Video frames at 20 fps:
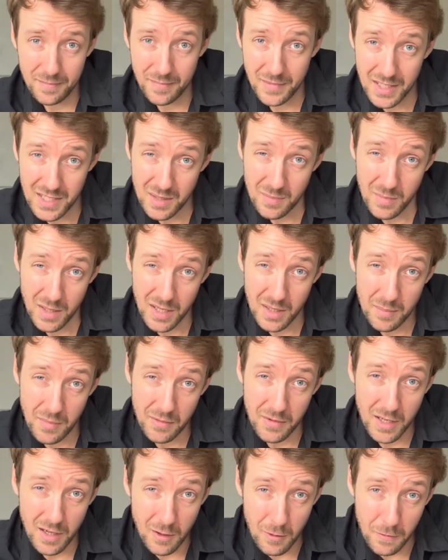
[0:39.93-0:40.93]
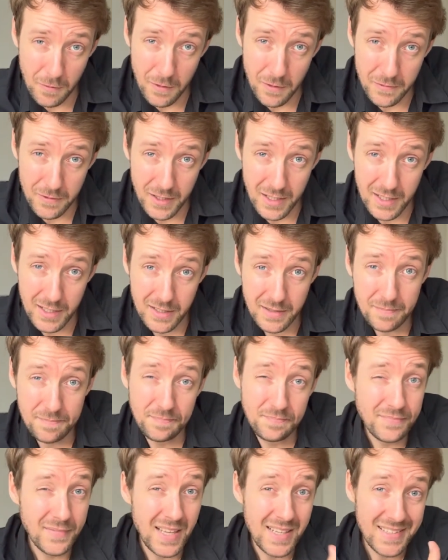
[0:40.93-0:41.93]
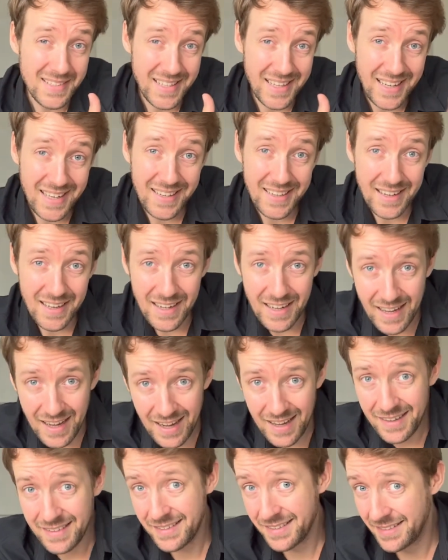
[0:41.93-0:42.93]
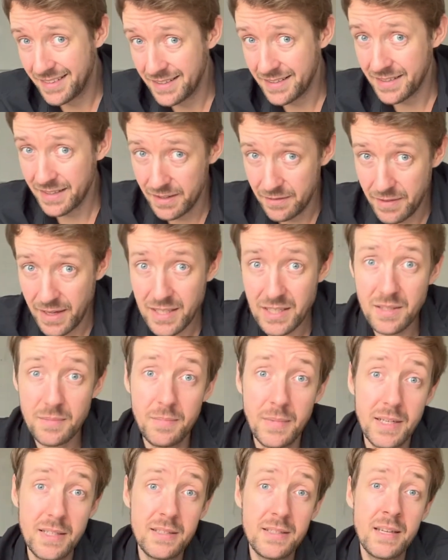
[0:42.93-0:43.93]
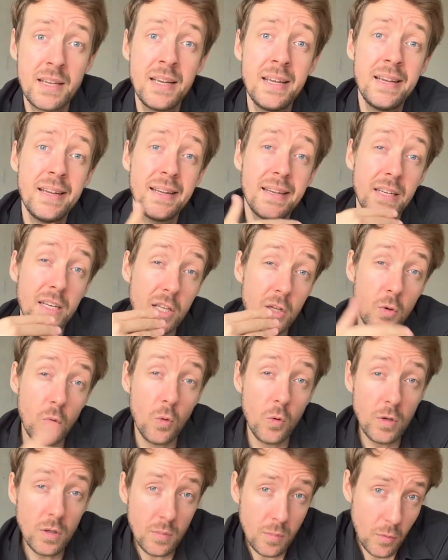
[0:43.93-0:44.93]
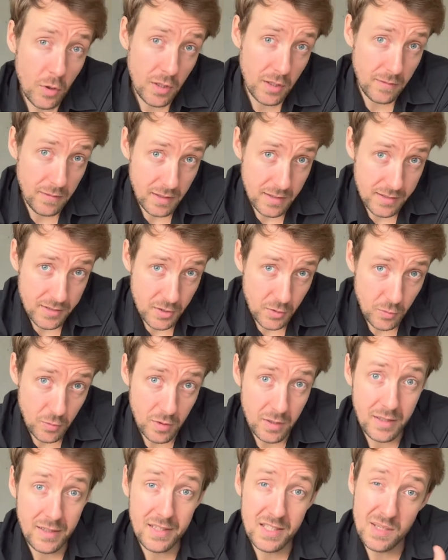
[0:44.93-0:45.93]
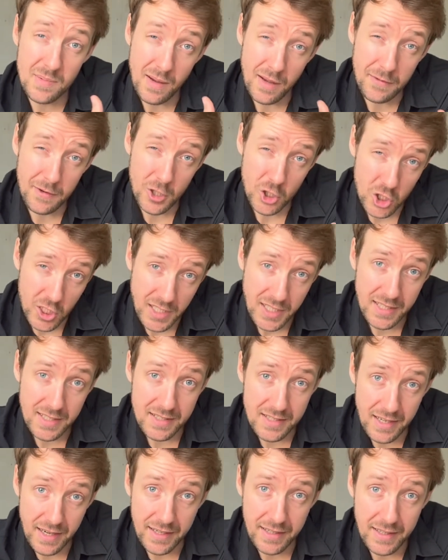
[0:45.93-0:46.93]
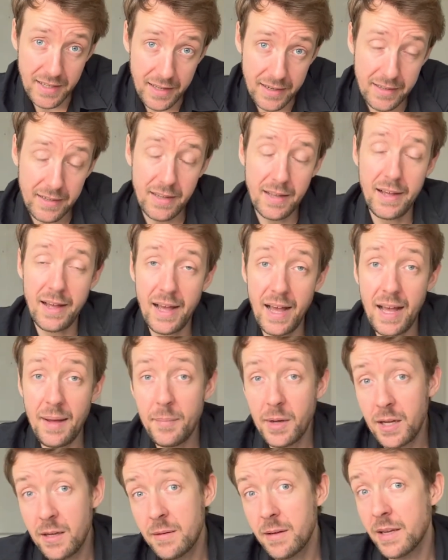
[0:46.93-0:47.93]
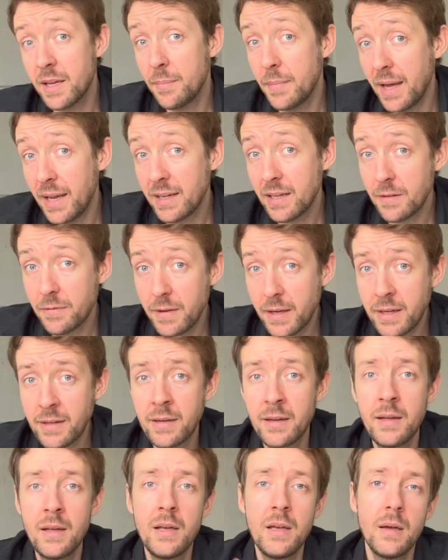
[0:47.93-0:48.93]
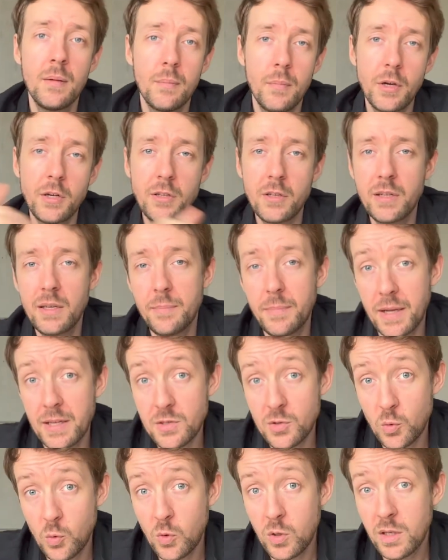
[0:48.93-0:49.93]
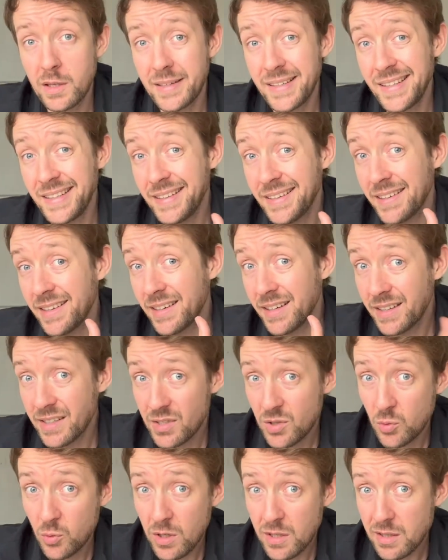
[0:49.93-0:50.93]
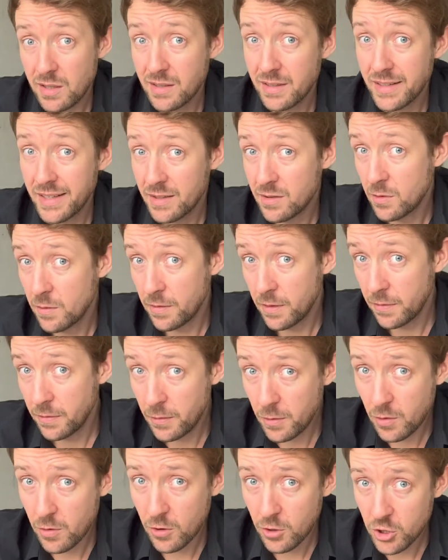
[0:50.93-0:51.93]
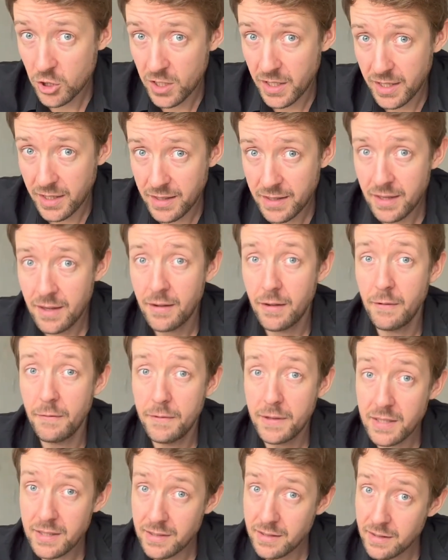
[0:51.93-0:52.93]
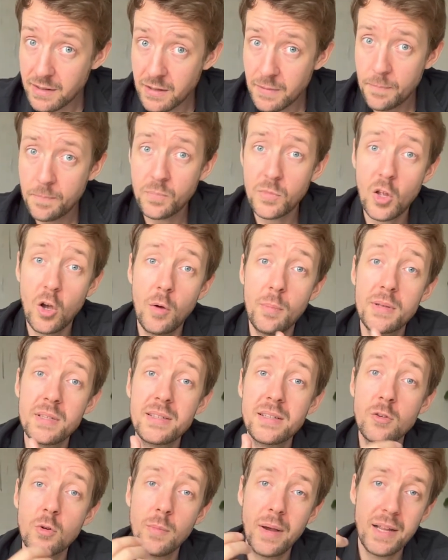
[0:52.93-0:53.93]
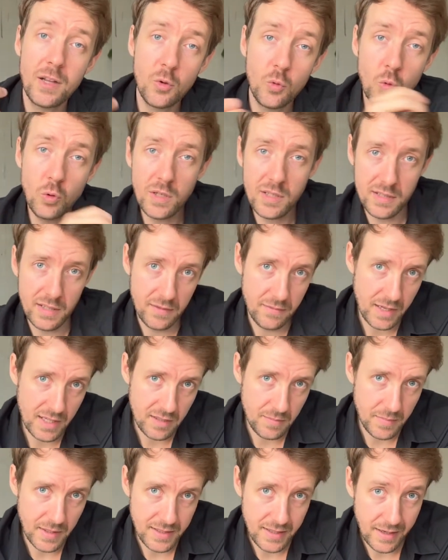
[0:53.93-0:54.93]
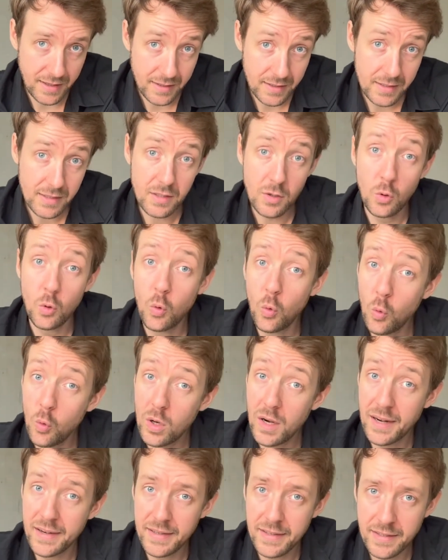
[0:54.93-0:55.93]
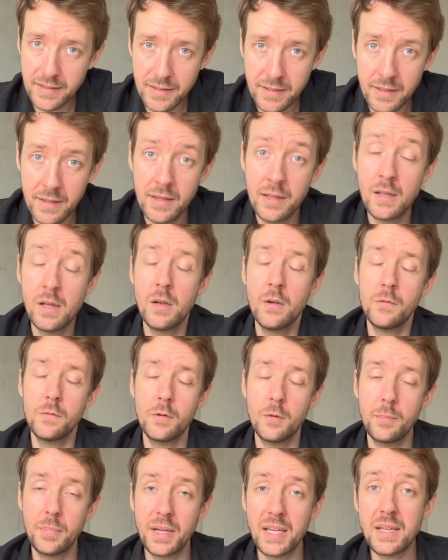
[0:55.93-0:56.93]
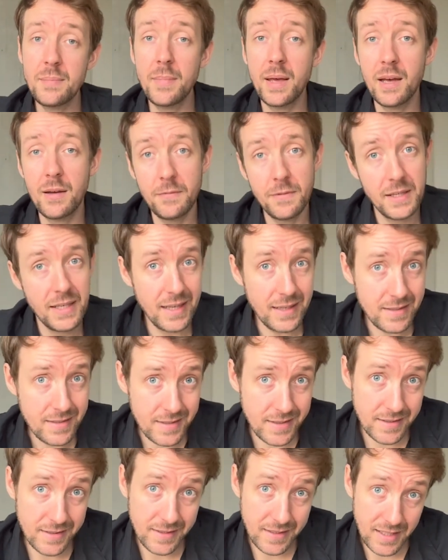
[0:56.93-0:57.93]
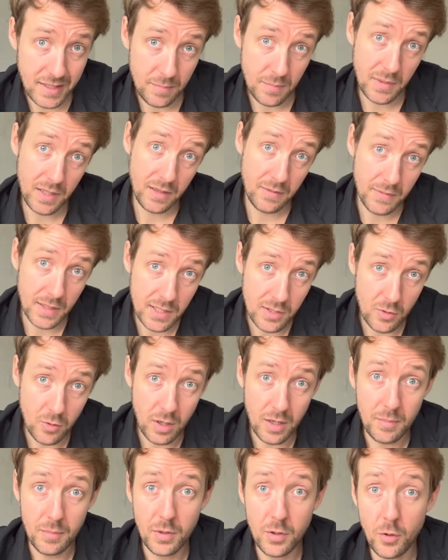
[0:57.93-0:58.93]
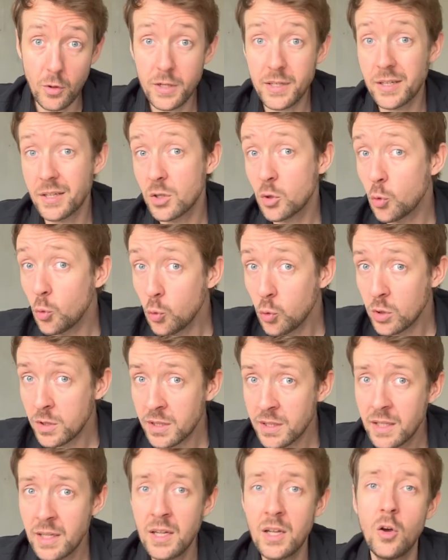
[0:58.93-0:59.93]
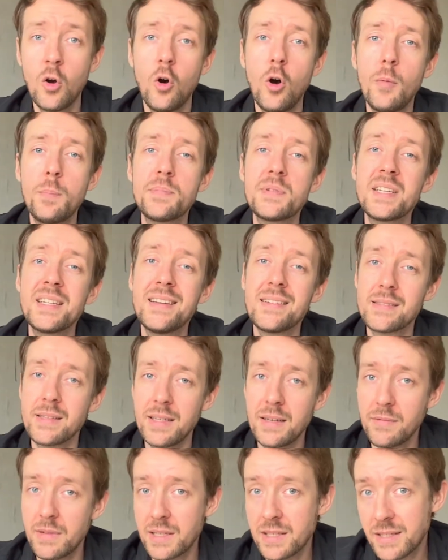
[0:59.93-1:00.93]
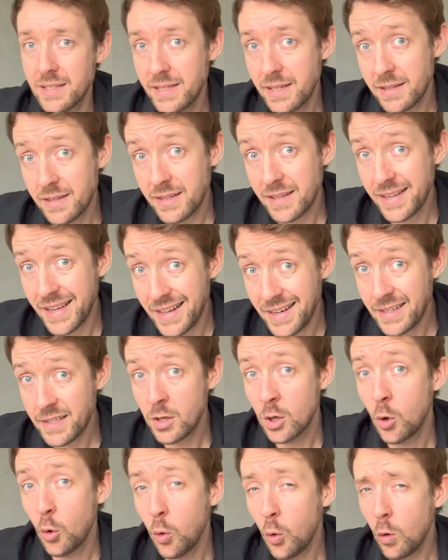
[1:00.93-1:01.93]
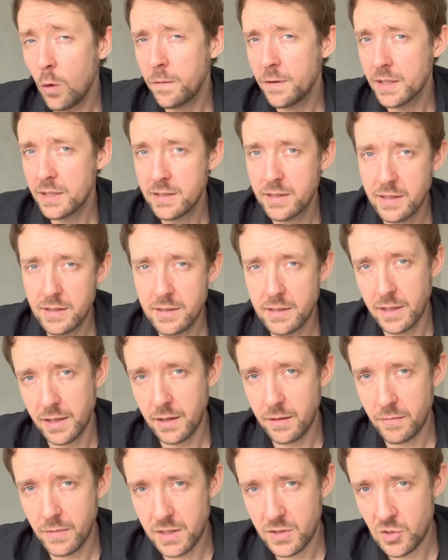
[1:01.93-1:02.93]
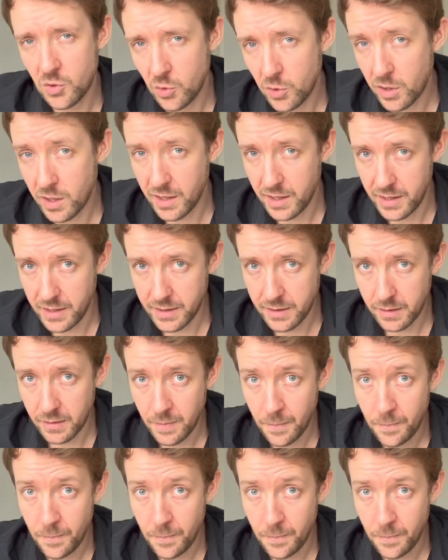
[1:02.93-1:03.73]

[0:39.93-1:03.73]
ist mir immer wieder aufgefallen, dass je nach Art des Investments die Grundmotivation zwar verschieden sein kann, aber im Endeffekt möchte die Person, die ihre Ressourcen dir zur Verfügung stellt, wissen, ob es sich um ein gutes Investment handelt oder nicht. Für primär finanzgetriebene Investoren bedeutet gut, ob sie das investierte Geld hochverzinst irgendwann zurückerhalten.